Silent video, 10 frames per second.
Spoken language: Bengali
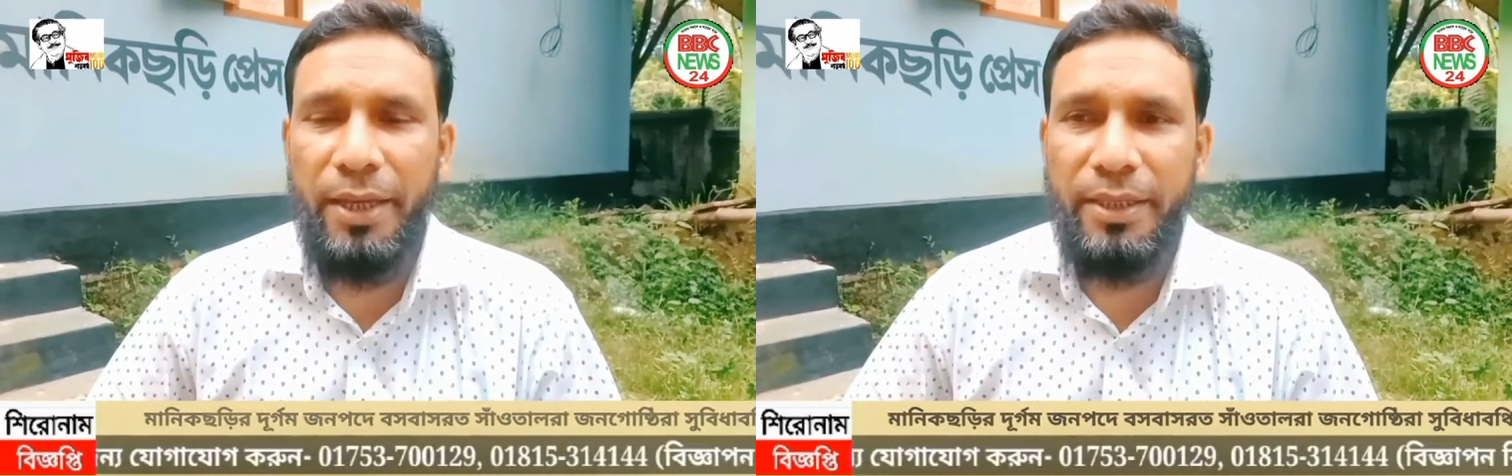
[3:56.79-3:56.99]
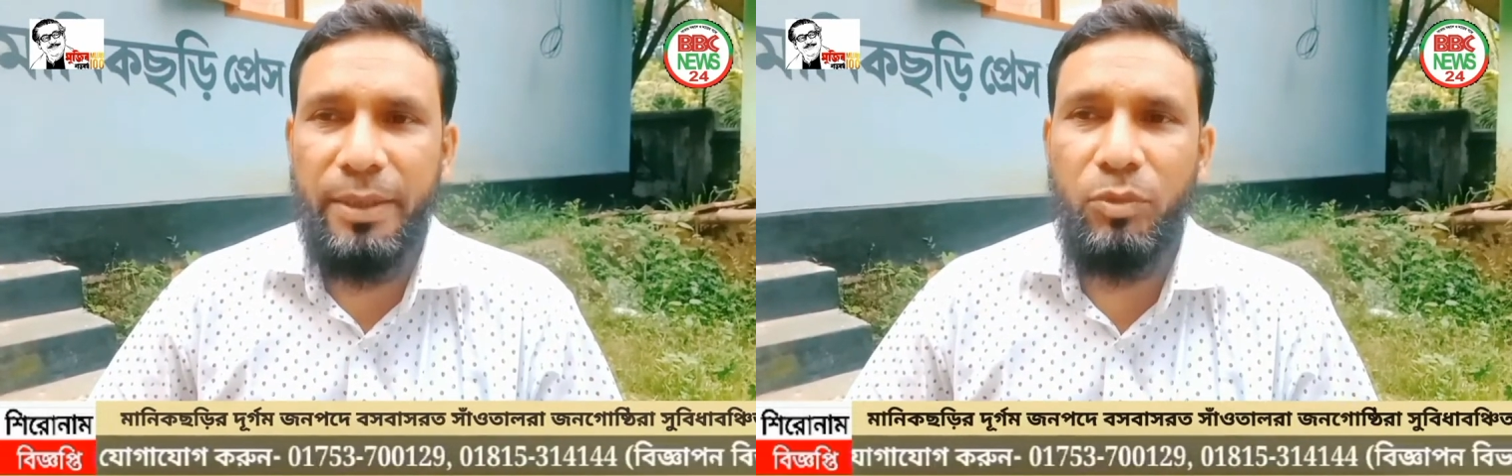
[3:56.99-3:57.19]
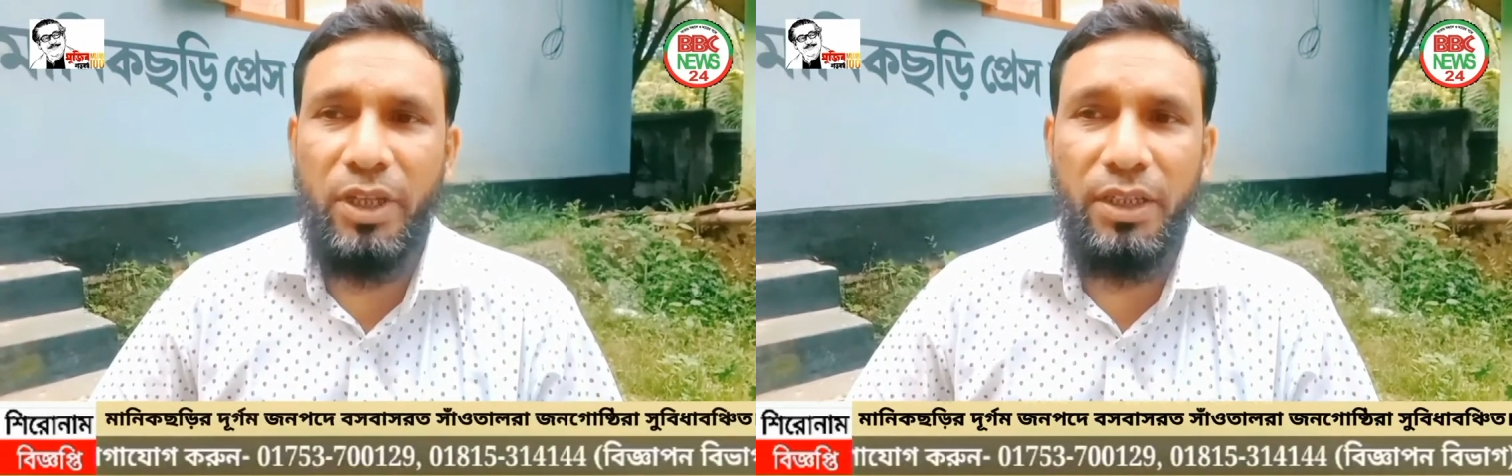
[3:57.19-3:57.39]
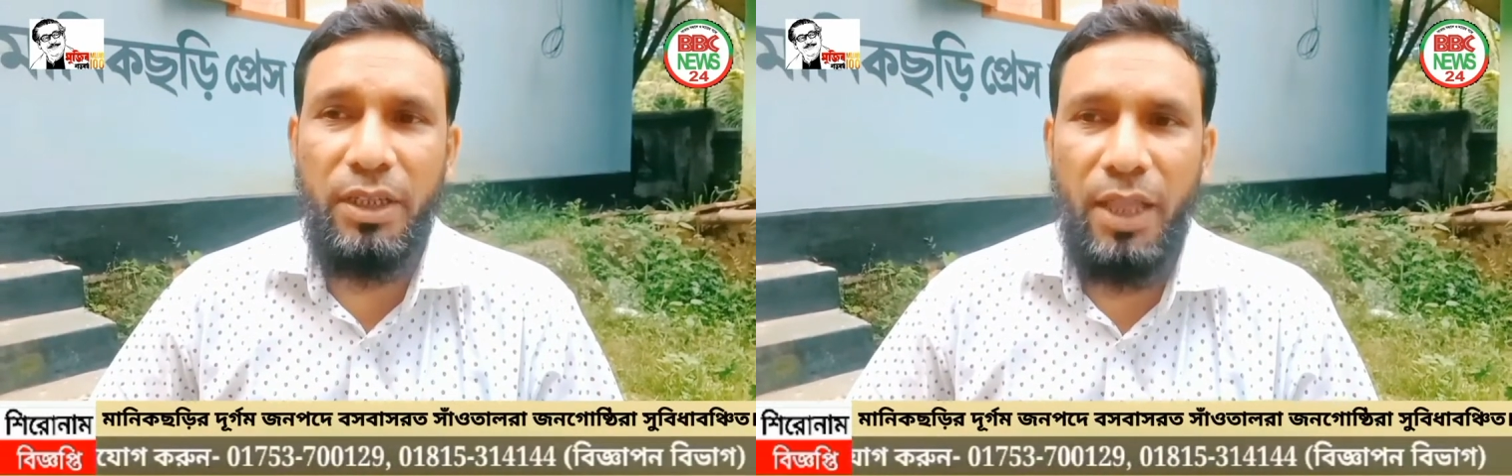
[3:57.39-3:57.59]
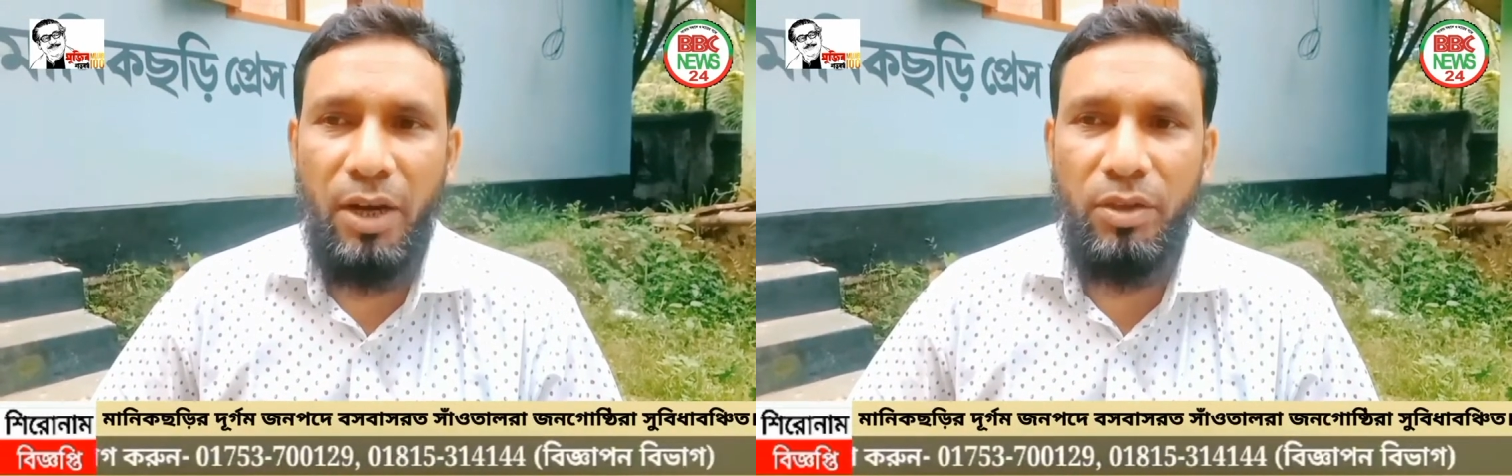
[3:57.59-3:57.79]
আগে তেমন
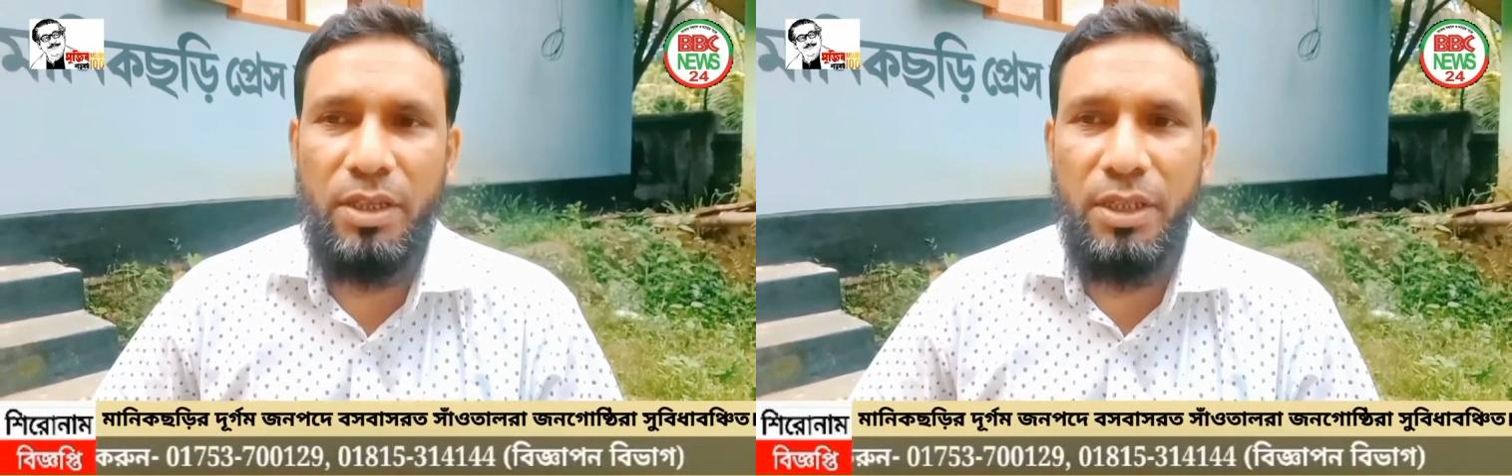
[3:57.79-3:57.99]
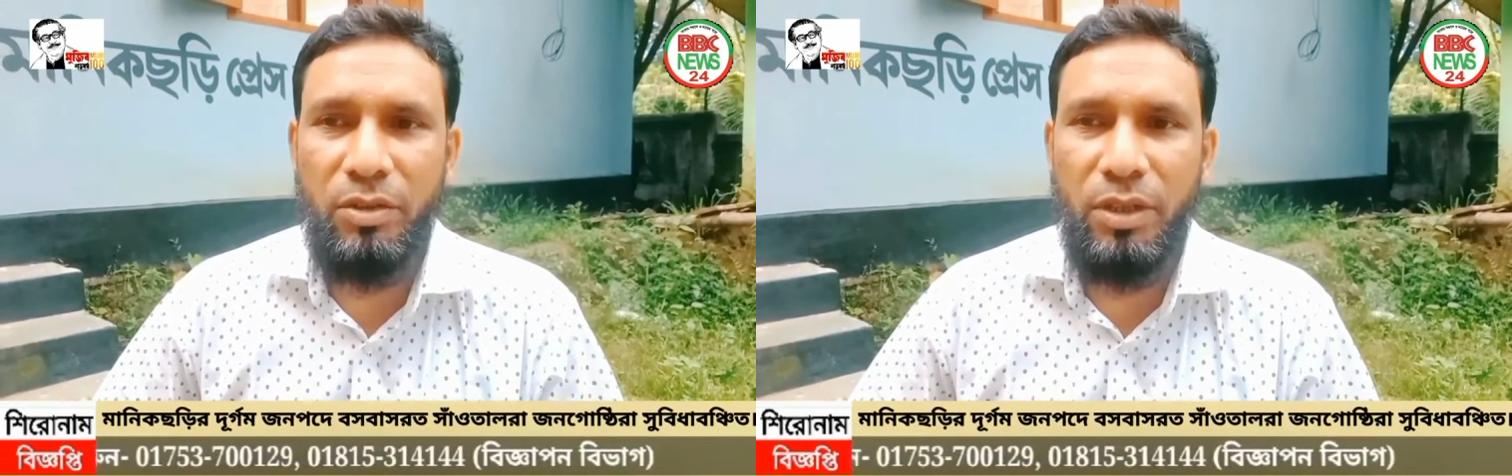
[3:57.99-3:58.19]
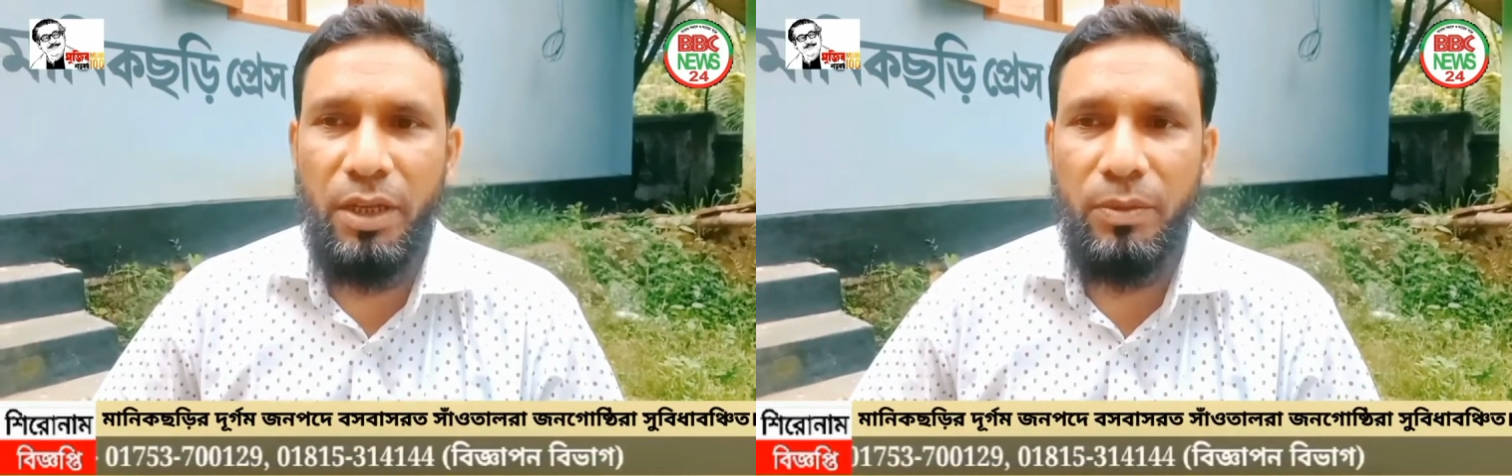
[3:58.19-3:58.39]
একটা ধারণা ছিল